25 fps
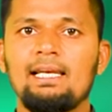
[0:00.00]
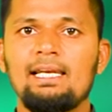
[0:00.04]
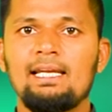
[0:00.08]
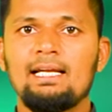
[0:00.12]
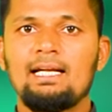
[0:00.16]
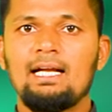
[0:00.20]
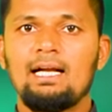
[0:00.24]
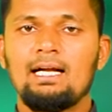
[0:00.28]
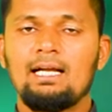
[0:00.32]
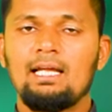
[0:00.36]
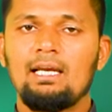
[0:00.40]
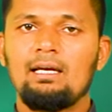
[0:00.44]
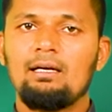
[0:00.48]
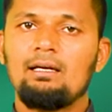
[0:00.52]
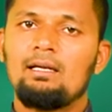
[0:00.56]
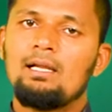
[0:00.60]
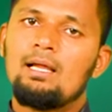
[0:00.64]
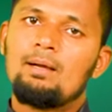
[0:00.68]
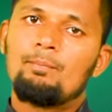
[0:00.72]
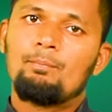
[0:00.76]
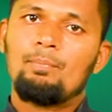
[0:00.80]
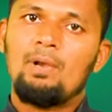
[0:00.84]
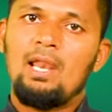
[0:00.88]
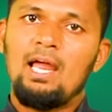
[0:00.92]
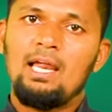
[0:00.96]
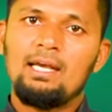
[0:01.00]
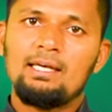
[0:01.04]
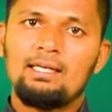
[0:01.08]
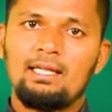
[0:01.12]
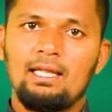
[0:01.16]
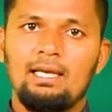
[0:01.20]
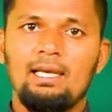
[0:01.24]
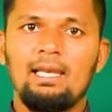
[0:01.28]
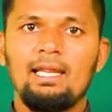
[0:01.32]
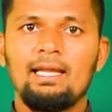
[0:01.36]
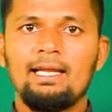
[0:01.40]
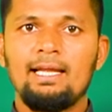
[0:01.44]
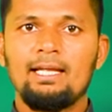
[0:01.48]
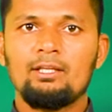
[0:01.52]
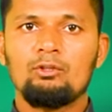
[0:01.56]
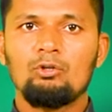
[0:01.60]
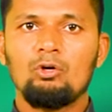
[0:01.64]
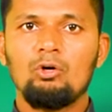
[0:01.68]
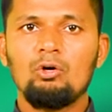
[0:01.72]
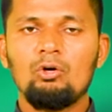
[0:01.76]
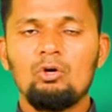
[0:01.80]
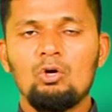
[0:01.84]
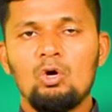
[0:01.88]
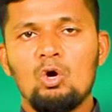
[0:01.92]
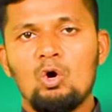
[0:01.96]
करने का अगर प्लान कर लेंगे
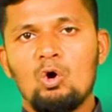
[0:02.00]
तो